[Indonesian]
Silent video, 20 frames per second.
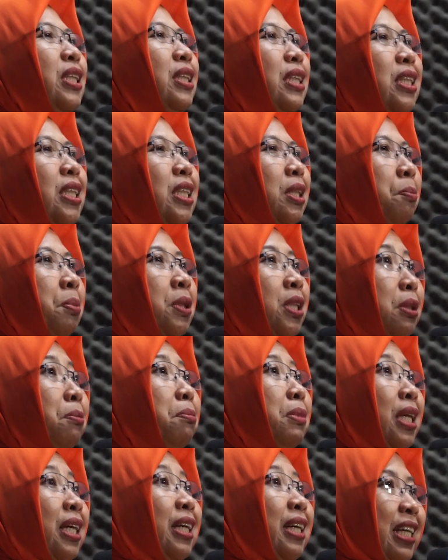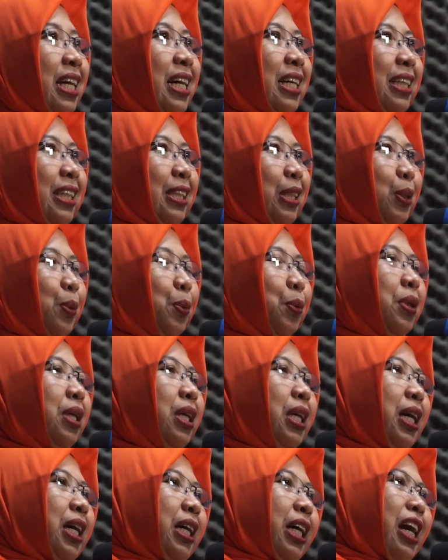ingin seperti mereka gitu.
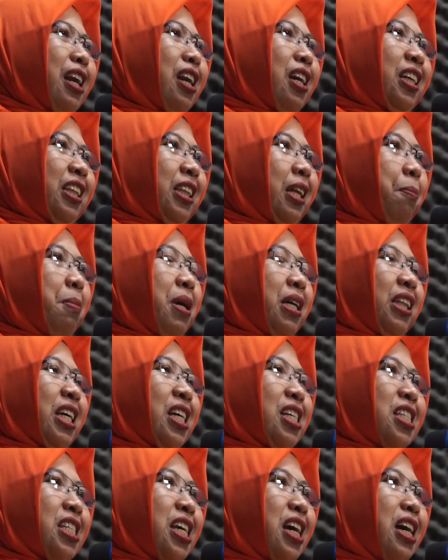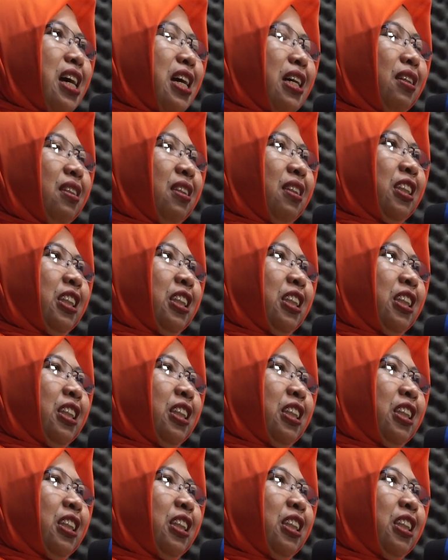Karena keterbatasan,